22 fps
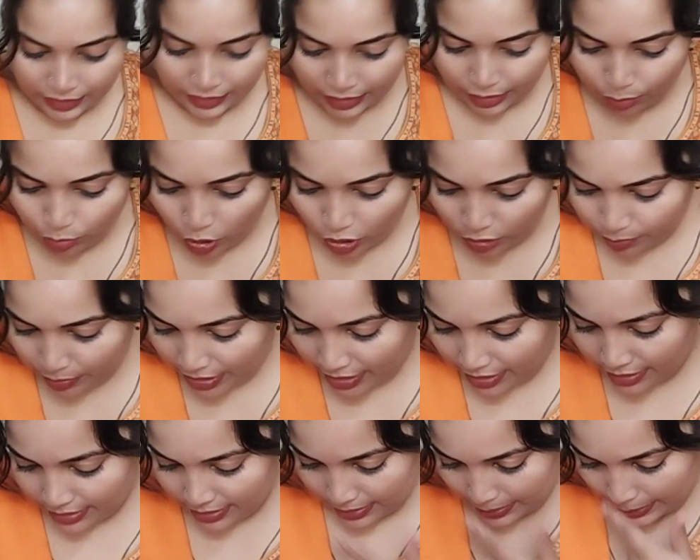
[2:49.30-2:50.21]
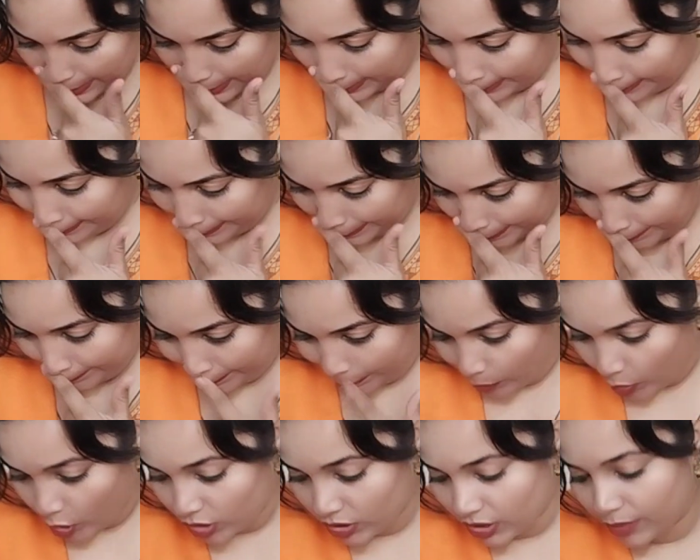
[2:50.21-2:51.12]
बहुत प्यारा सा है
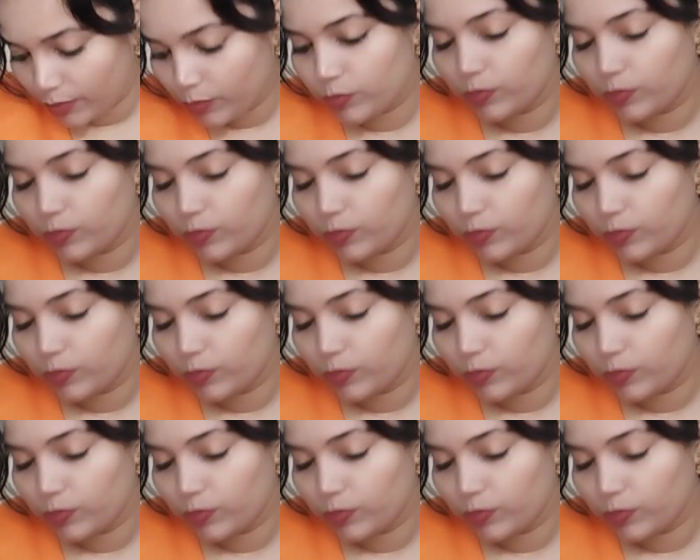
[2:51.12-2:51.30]
बहुत ही